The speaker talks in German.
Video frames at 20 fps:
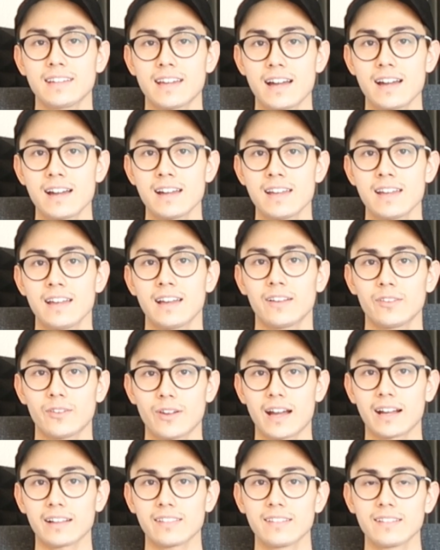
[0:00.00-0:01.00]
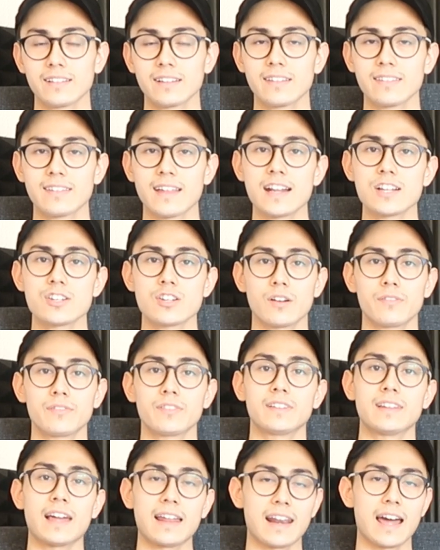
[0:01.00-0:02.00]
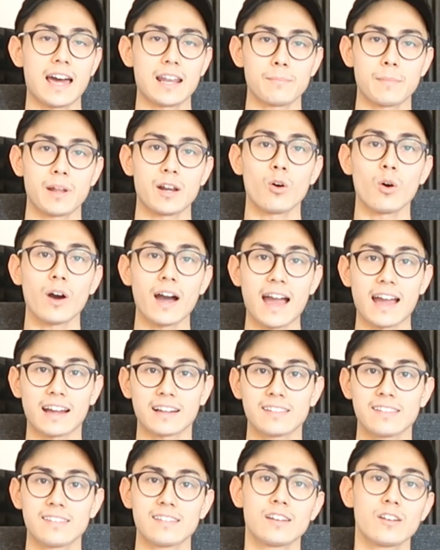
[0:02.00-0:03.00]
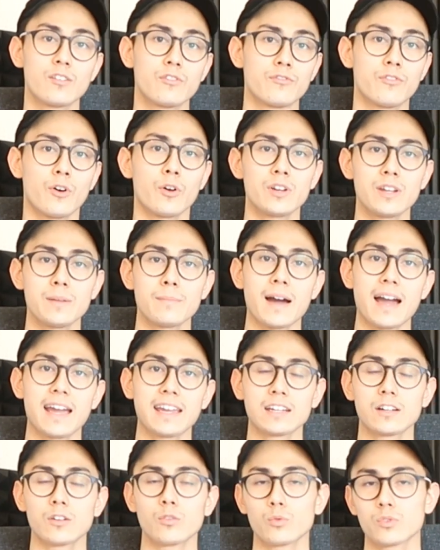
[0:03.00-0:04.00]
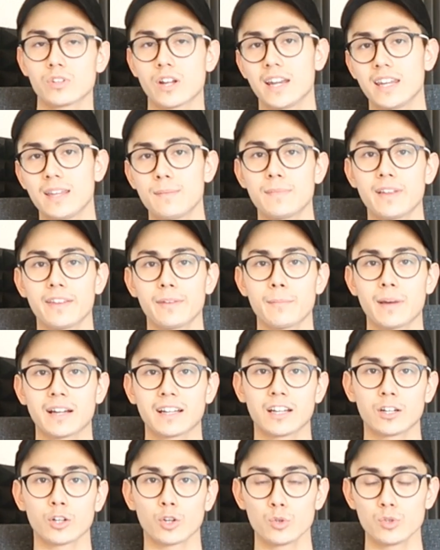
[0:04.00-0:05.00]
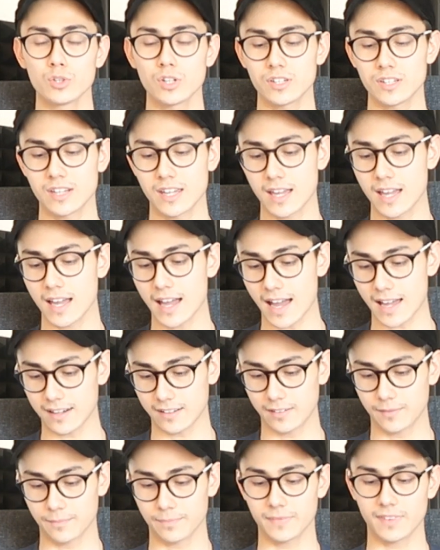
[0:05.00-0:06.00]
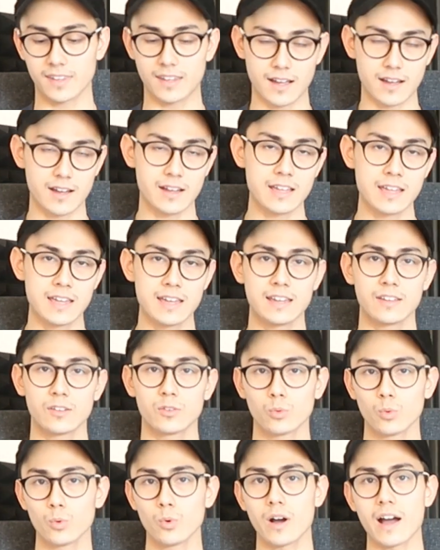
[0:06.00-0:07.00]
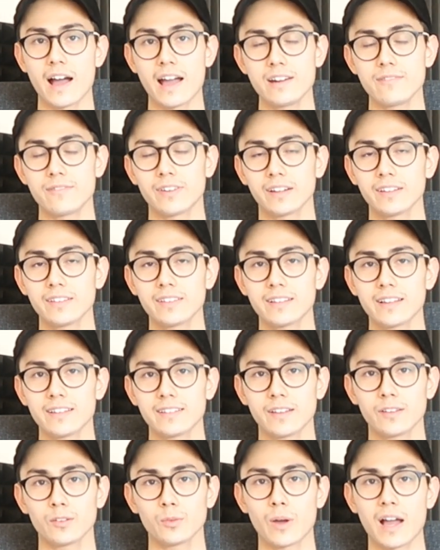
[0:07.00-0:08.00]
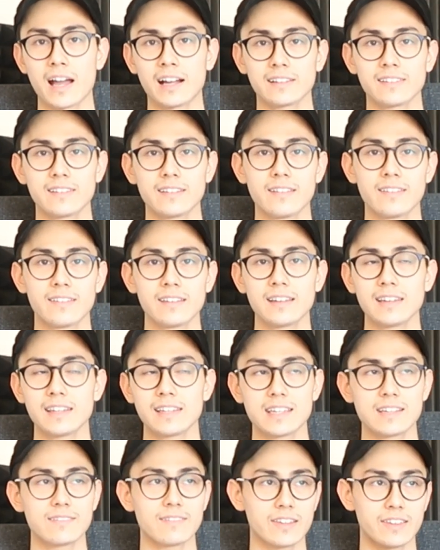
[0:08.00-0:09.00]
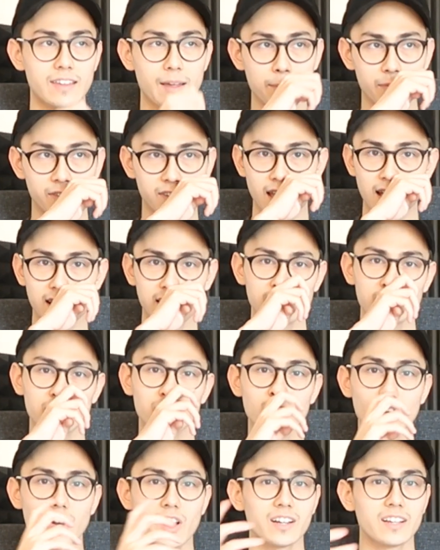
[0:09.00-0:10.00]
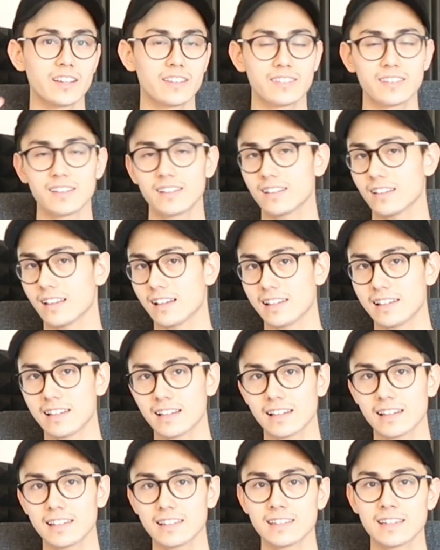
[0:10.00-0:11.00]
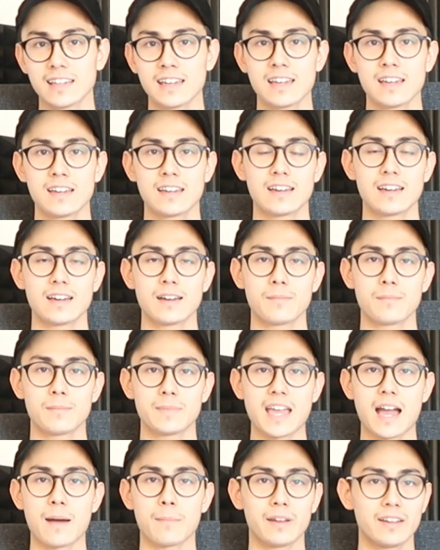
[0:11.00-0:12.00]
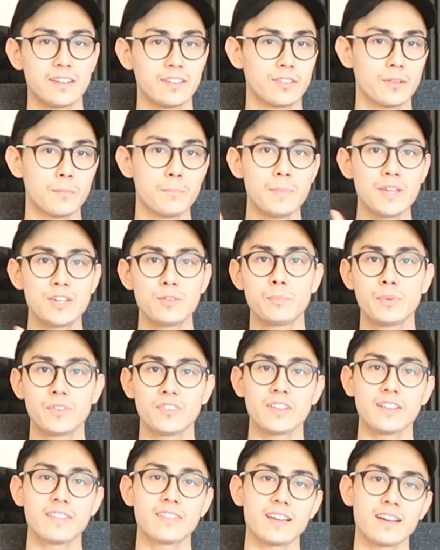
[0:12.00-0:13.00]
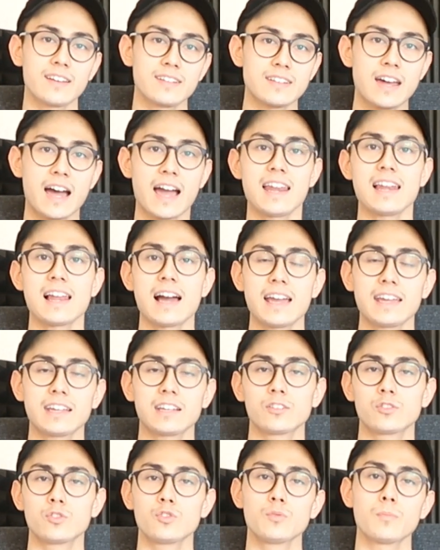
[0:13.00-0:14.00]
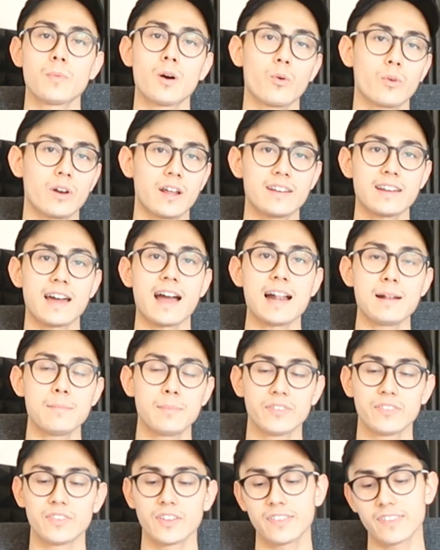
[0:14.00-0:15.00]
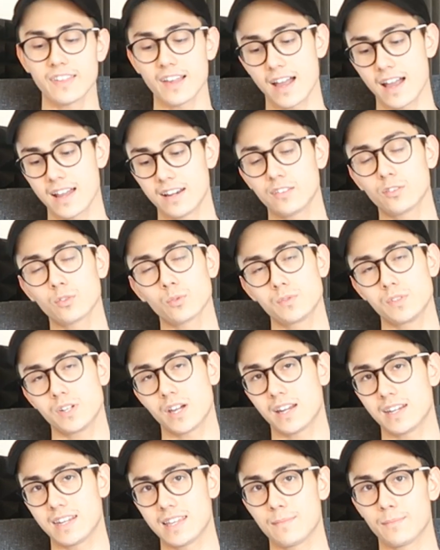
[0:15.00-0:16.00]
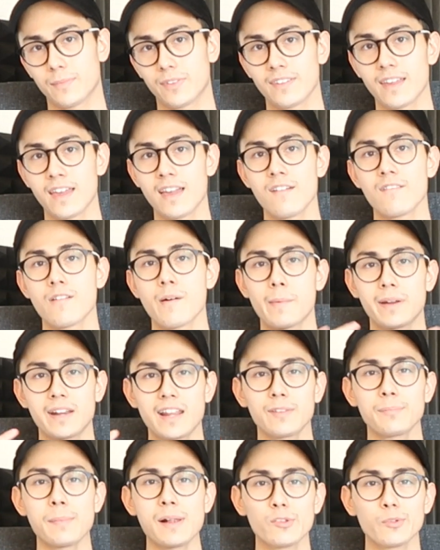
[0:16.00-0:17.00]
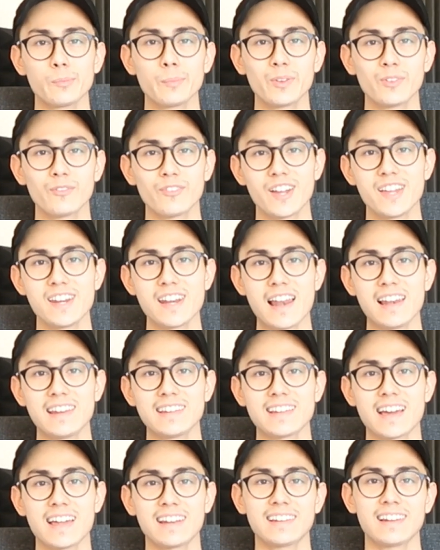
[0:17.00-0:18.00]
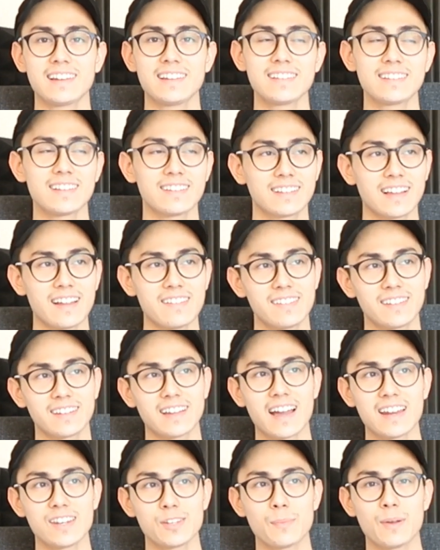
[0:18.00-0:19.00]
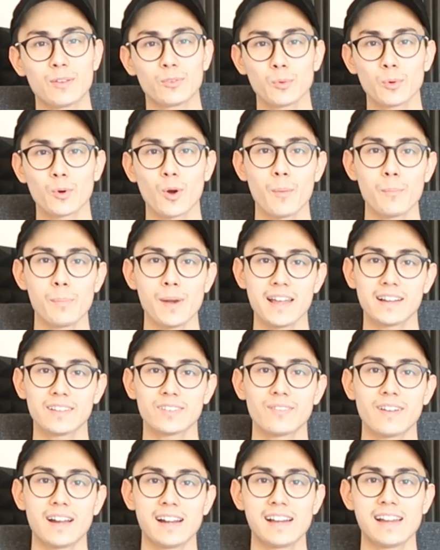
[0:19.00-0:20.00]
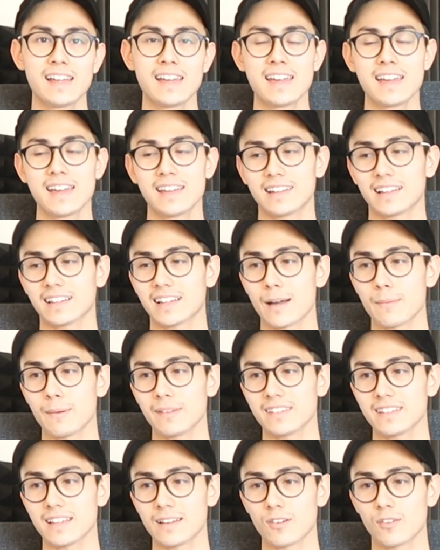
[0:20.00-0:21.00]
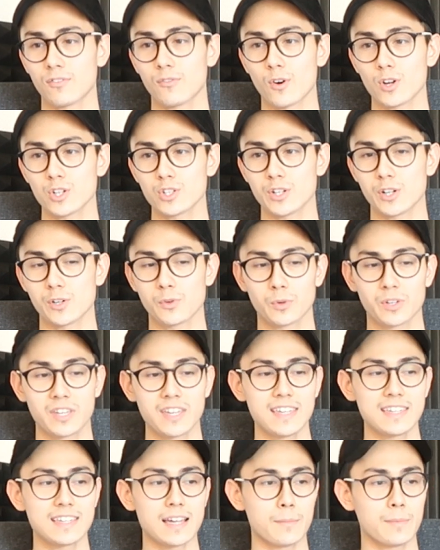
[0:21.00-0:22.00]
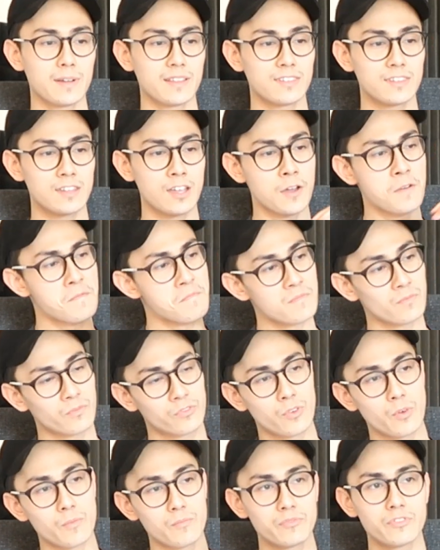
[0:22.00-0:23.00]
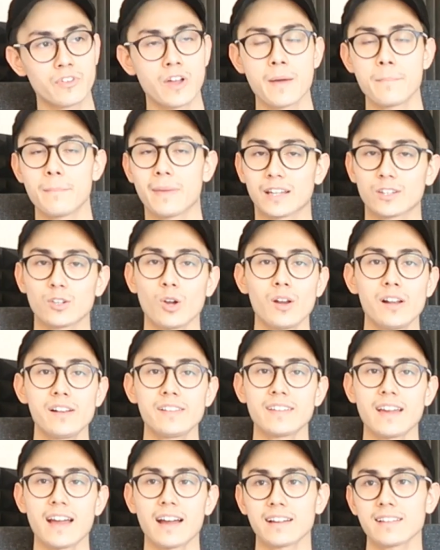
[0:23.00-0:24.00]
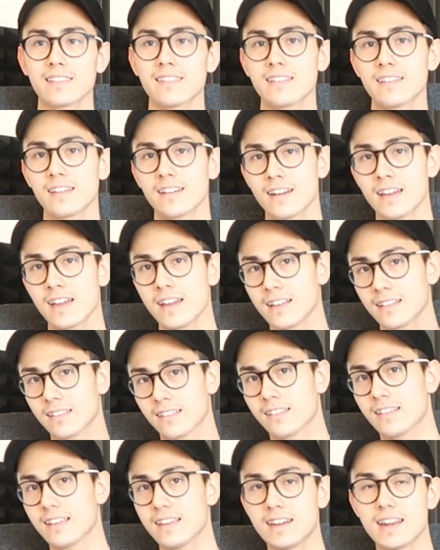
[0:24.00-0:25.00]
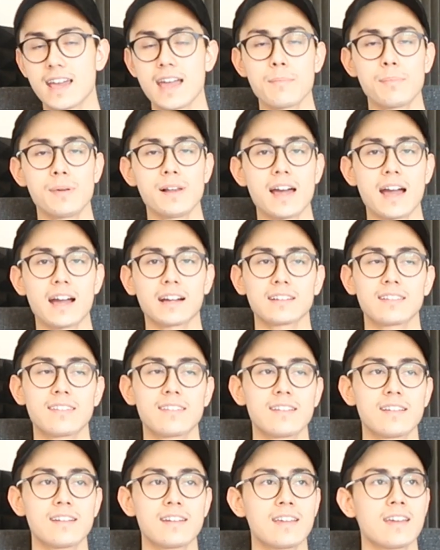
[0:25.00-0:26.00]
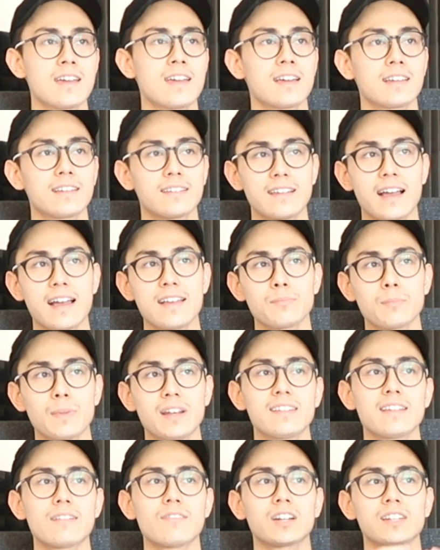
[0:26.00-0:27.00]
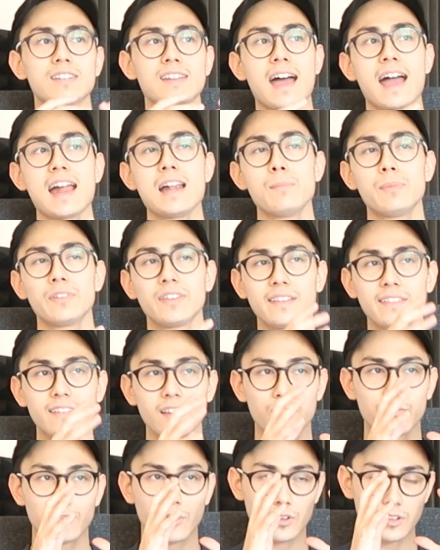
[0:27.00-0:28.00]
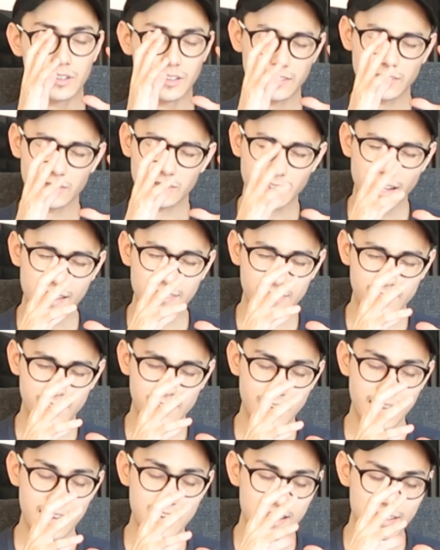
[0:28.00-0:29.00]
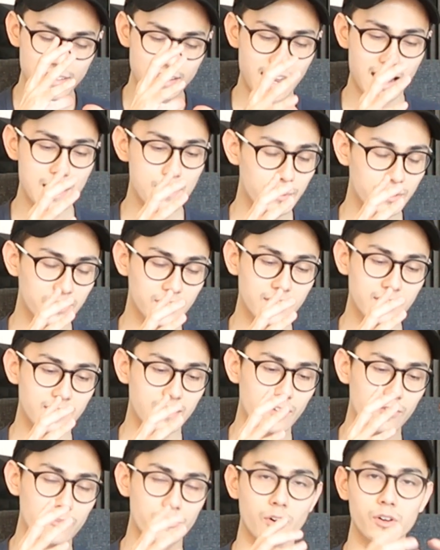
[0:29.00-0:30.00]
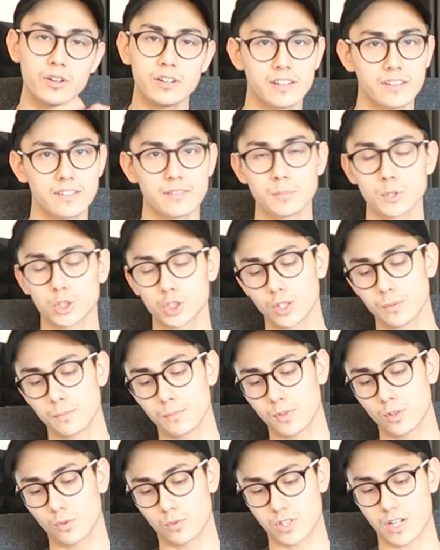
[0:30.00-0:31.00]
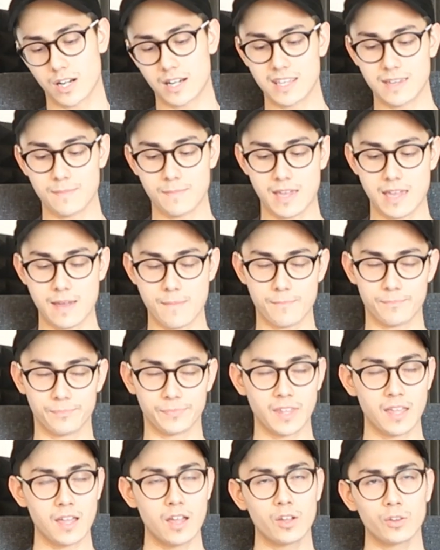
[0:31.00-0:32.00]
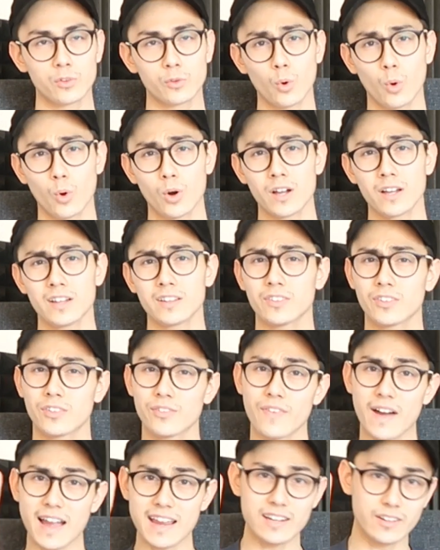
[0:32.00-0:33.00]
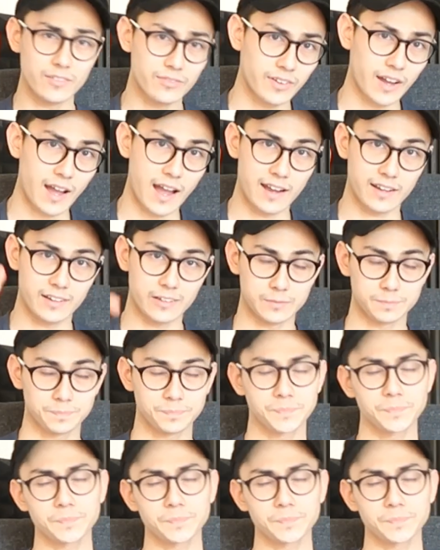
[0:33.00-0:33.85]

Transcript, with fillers: ja, also Aktiengesellschaft, dann hat man auch Aktien von dem eigenen Unternehmen, das man gegründet hat, ja. So einfach ist das, also Aktien sind nicht irgendwas Abstraktes, sondern es sind lediglich ähm, ja, man ist Mitbesitzer, Teileigentümer oder Teilbesitzer eines Unternehmens. Wenn man das mal so ein bisschen verinnerlicht hat, dann ist das Ganze gar nicht mehr so komplex, weil dann kann man sich einfach vorstellen, okay, ich habe jetzt fünf McDonalds-Aktien, zehn Apple-Aktien. Das heißt, man ist einfach Teilbesitzer von, also ein ganz kleiner Teilbesitzer von diesen bestimmten Unternehmen eben. So, zweite Frage.